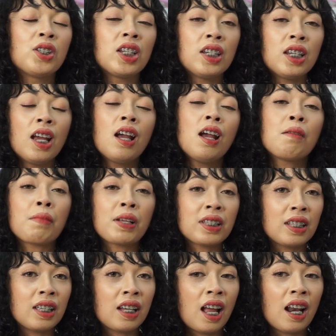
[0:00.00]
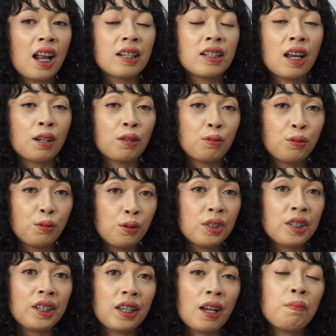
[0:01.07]
Jadi pastikan ada yang nunggu
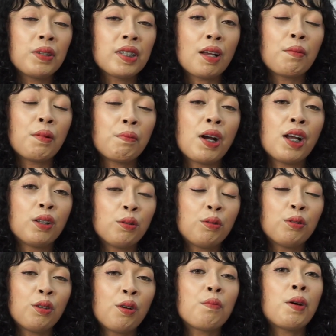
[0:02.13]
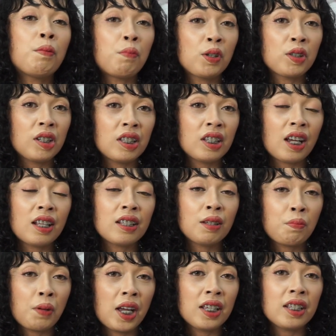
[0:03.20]
sehingga bisa membantu untuk memposisikan
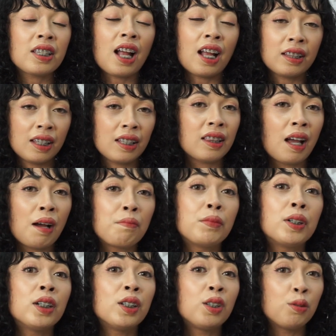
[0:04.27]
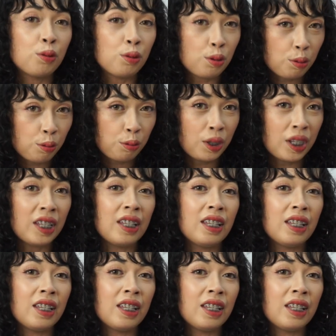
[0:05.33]
si bayi saat kita menyusui.